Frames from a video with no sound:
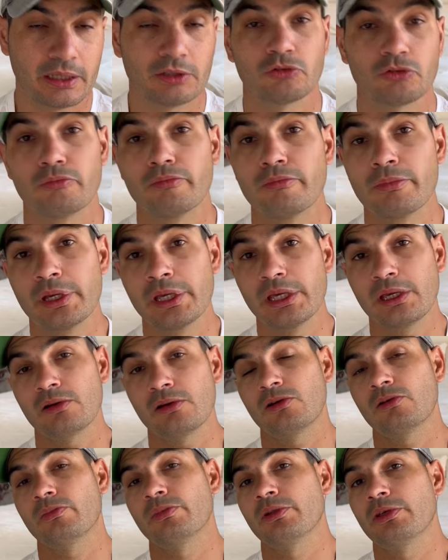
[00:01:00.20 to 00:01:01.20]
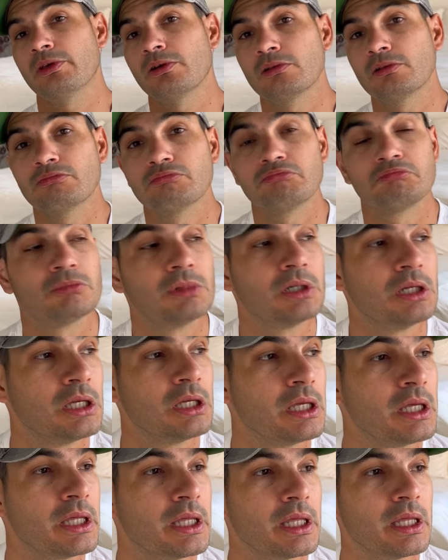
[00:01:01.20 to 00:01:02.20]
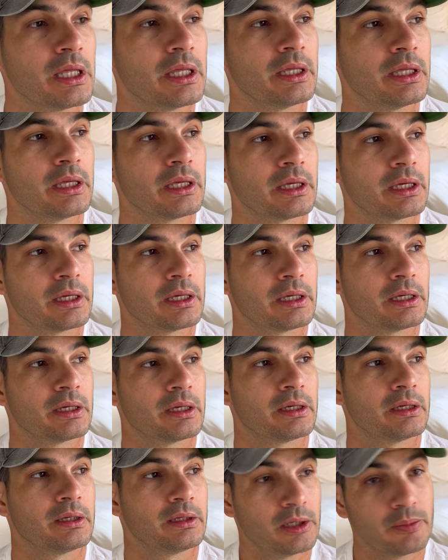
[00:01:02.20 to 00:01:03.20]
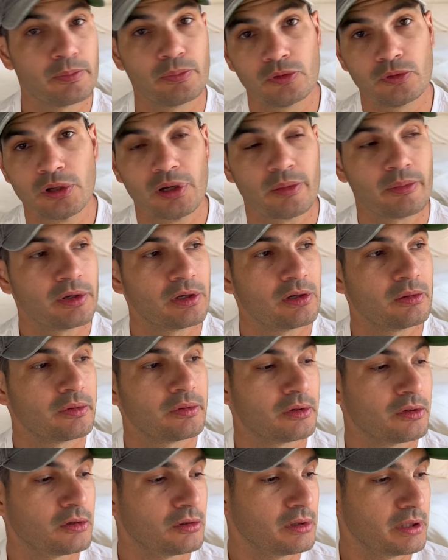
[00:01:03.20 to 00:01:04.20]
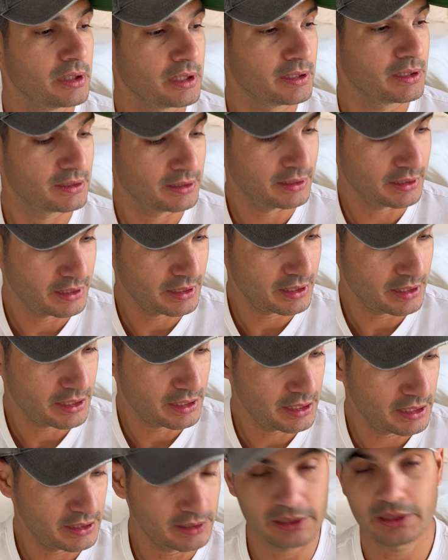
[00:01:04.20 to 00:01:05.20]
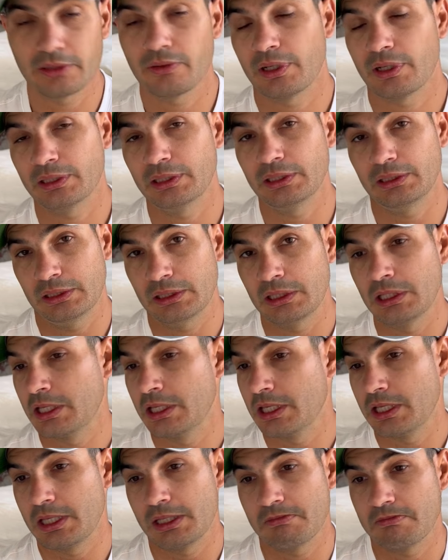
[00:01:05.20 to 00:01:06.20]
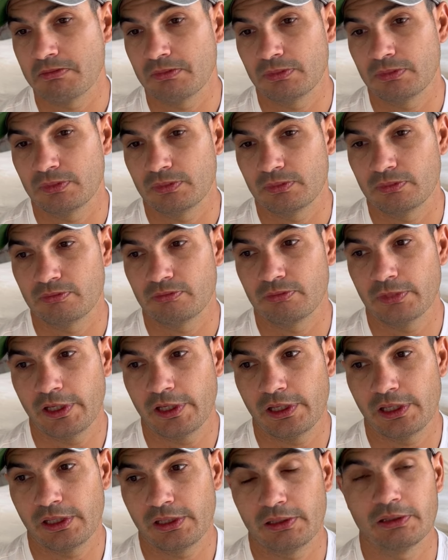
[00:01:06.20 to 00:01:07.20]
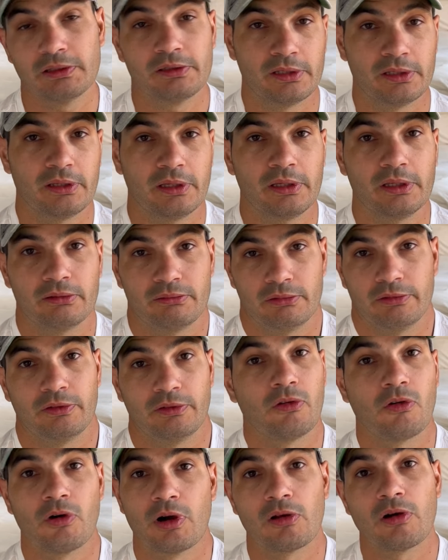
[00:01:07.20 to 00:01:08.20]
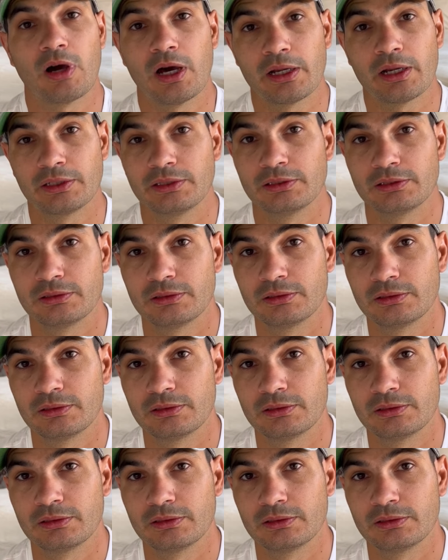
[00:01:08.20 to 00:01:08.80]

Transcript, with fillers: caso mi opinión, eh, y es pura mi opinión, esa, ese debate eh, eh, lo ganó Harry.